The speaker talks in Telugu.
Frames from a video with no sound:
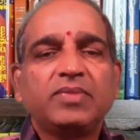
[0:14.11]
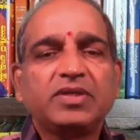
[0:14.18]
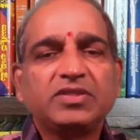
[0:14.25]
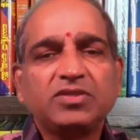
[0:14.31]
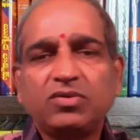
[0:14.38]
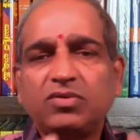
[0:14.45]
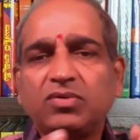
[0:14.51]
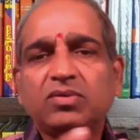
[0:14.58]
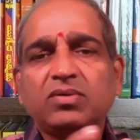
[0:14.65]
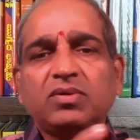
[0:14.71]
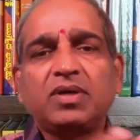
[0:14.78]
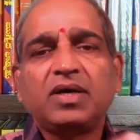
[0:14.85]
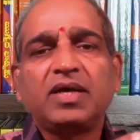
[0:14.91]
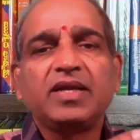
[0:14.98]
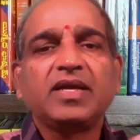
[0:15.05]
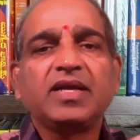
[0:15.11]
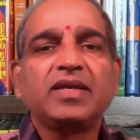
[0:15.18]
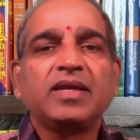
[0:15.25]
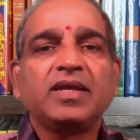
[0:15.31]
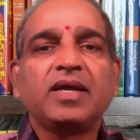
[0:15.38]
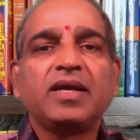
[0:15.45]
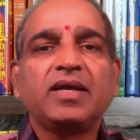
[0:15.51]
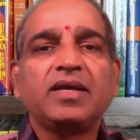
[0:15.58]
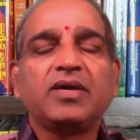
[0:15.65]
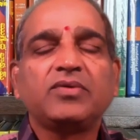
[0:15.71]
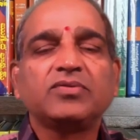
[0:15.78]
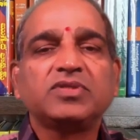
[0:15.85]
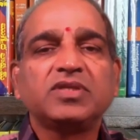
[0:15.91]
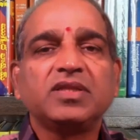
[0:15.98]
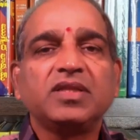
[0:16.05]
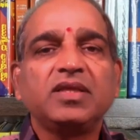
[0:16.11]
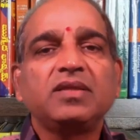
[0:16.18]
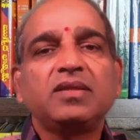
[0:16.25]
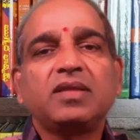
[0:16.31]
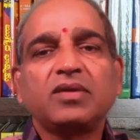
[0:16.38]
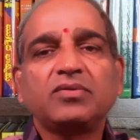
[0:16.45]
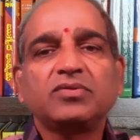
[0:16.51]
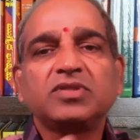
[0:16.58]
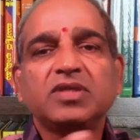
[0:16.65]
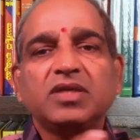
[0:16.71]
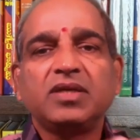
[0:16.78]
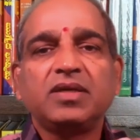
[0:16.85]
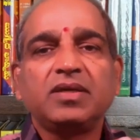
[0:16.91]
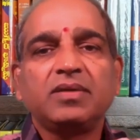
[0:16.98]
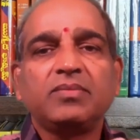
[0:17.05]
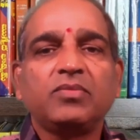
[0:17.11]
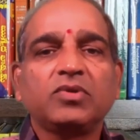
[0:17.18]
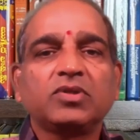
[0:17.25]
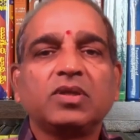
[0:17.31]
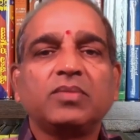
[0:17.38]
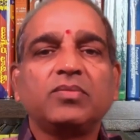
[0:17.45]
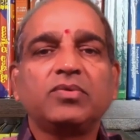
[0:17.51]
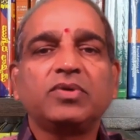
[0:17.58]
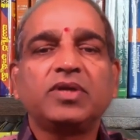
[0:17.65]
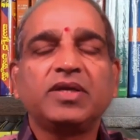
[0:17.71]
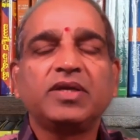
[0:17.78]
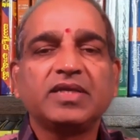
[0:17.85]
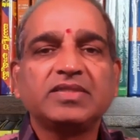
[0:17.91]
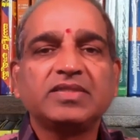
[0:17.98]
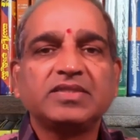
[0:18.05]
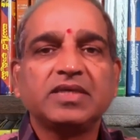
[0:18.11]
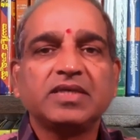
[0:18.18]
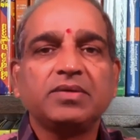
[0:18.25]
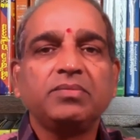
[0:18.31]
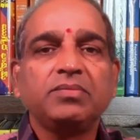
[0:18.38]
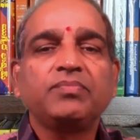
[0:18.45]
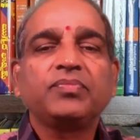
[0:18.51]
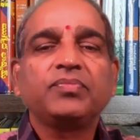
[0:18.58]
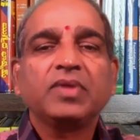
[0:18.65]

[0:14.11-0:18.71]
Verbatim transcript: మధ్యలో హరికెన్ ఐడా వచ్చింది దాని నుంచి మొత్తము డీటెయిల్స్ ఇచ్చాను